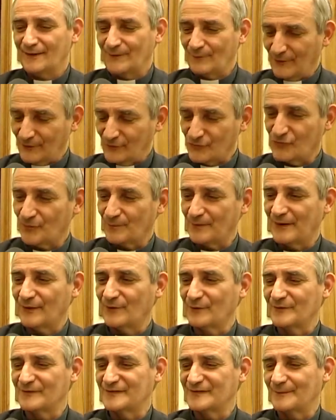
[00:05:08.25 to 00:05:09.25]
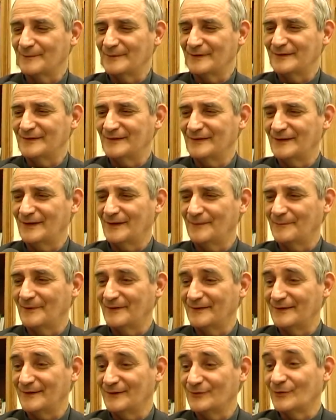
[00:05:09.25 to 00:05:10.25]
quando ci ho parlato questa mattina mi
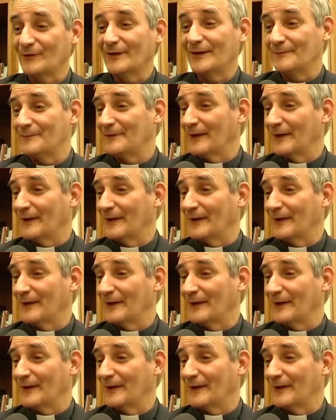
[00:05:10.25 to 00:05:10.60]
ha detto eh,